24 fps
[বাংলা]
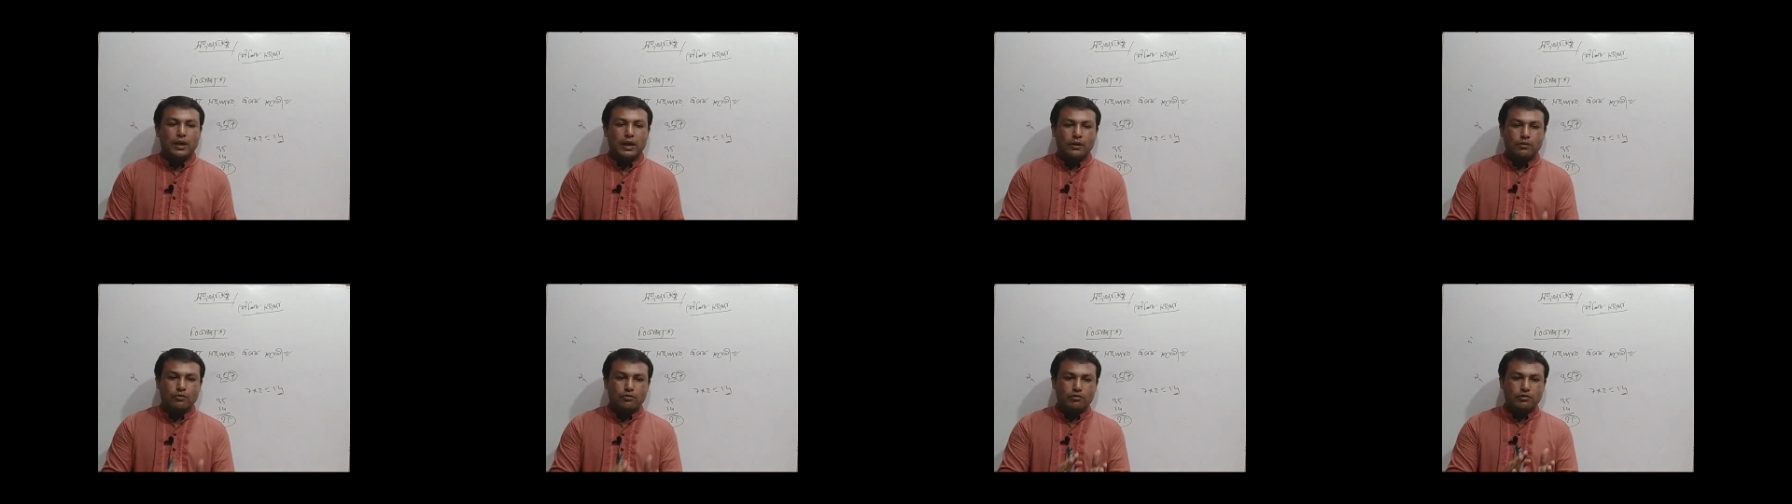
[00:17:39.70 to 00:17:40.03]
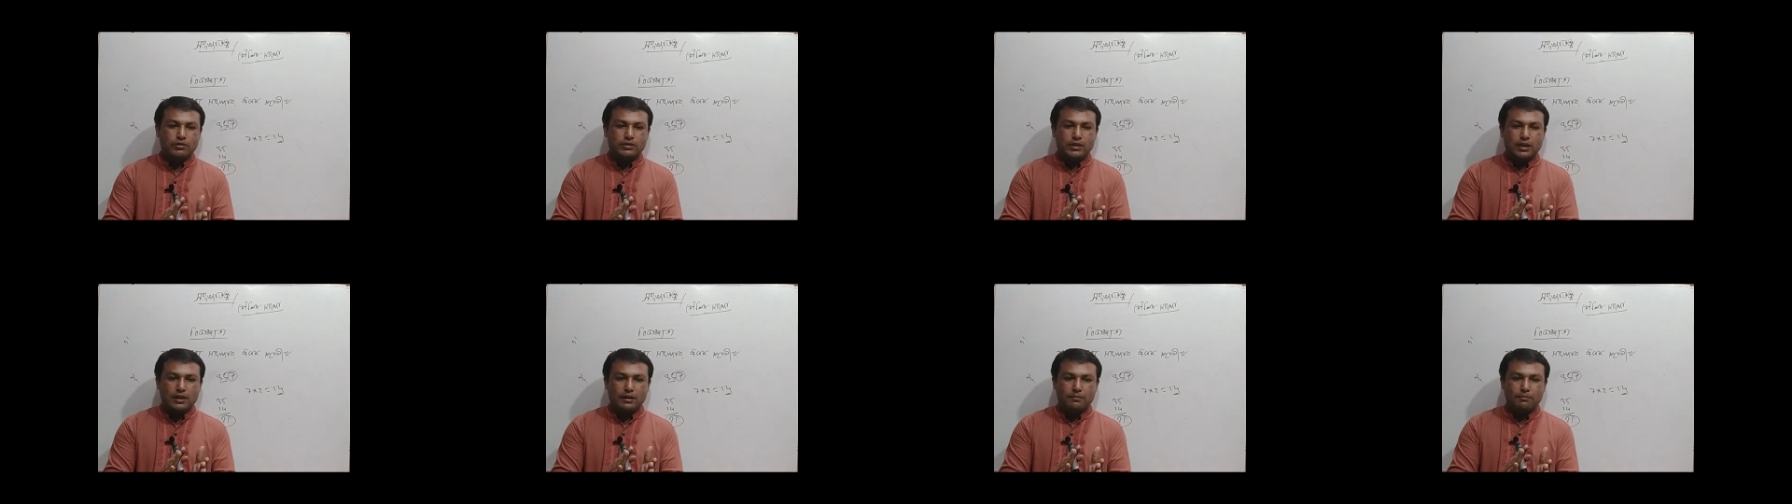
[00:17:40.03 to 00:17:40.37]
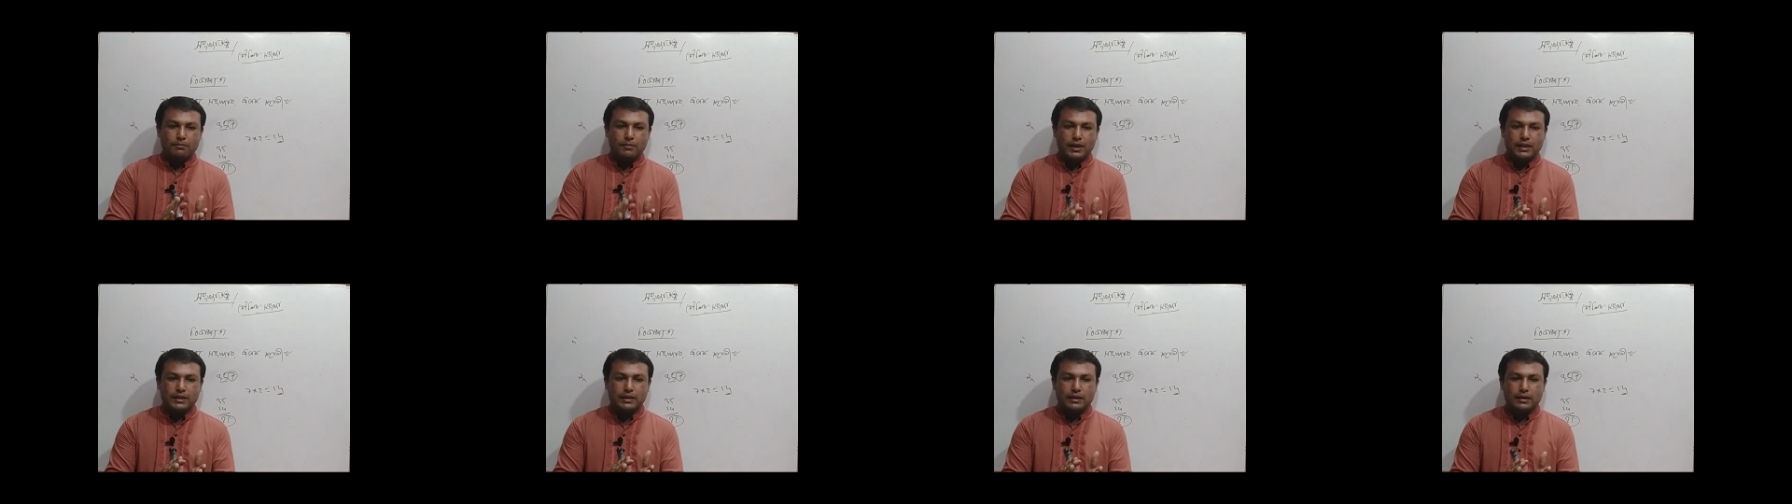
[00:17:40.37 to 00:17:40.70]
একক স্থান
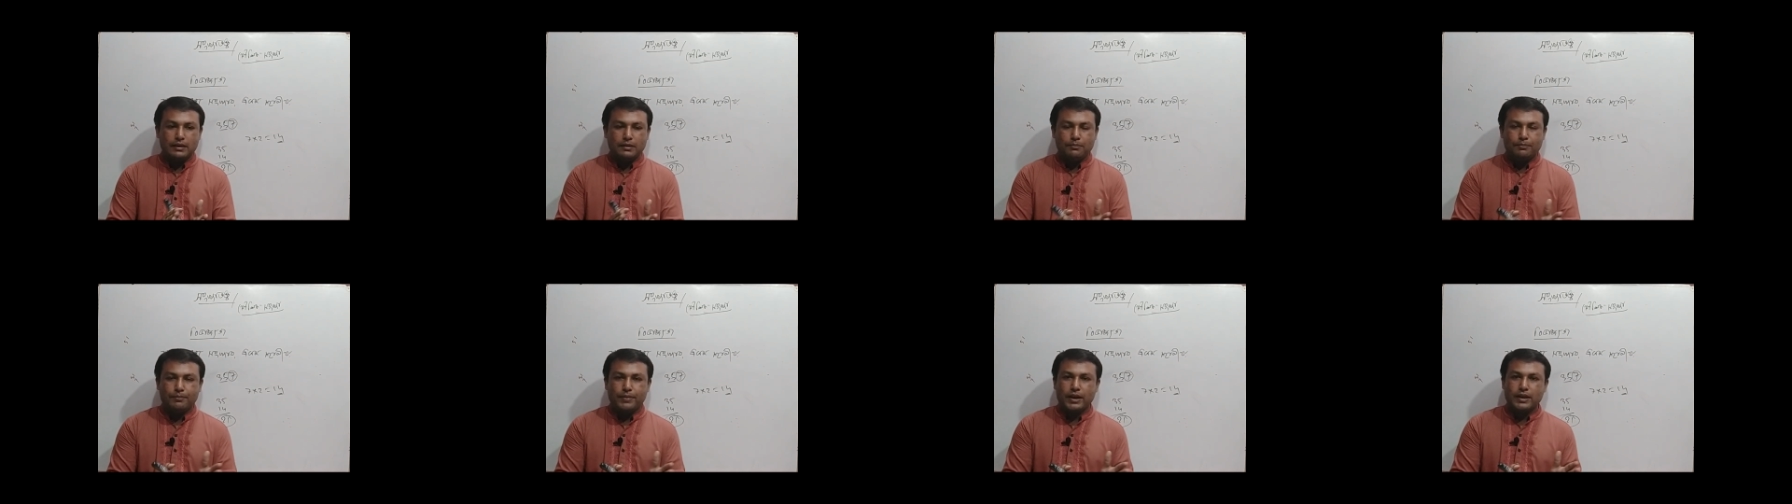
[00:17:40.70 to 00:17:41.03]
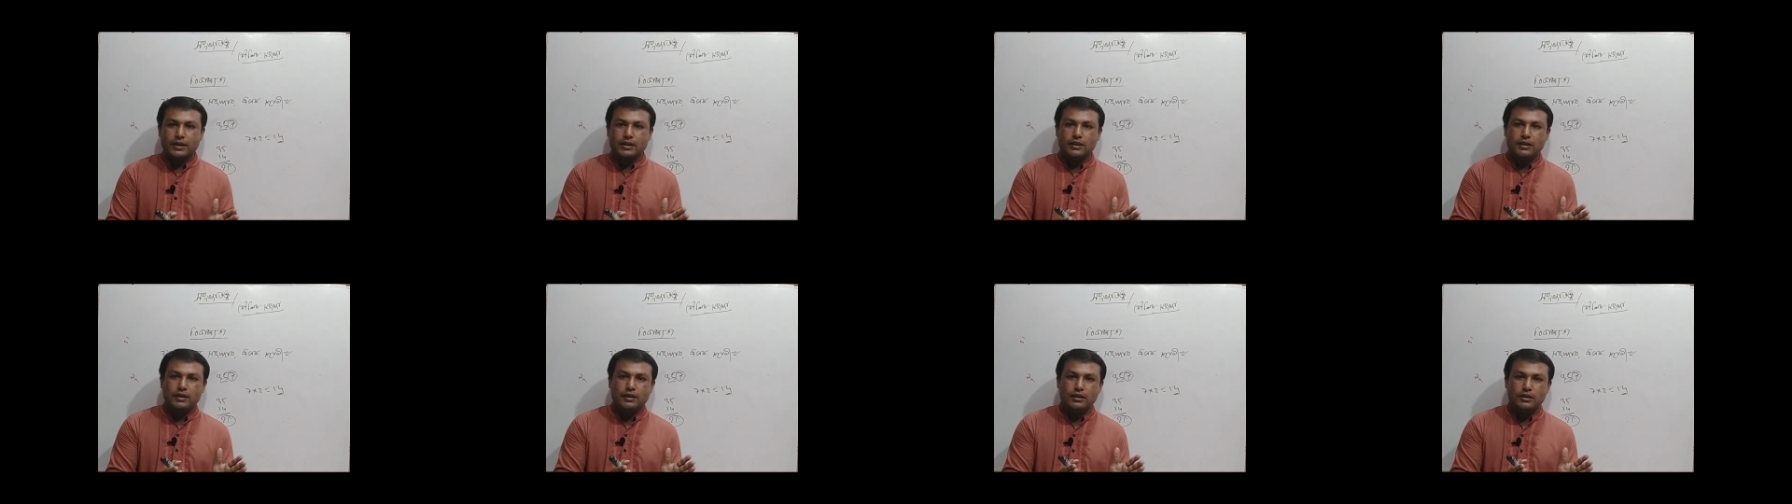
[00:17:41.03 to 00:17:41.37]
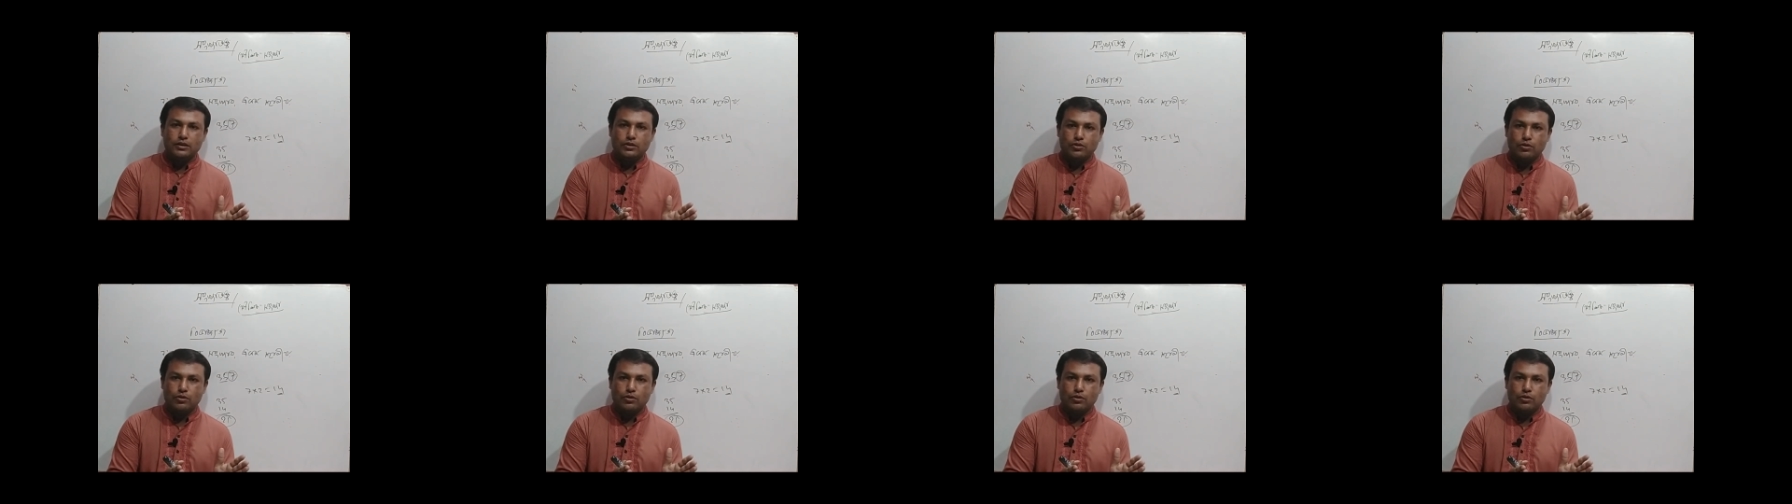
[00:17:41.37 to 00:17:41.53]
বাদে বাকি